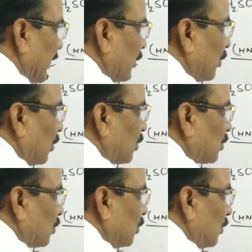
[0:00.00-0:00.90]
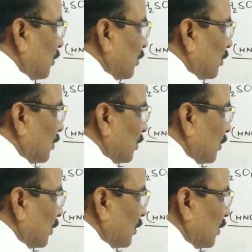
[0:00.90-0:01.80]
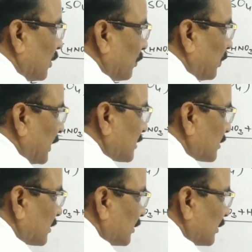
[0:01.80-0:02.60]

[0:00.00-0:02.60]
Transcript: एन ओ टू प्लस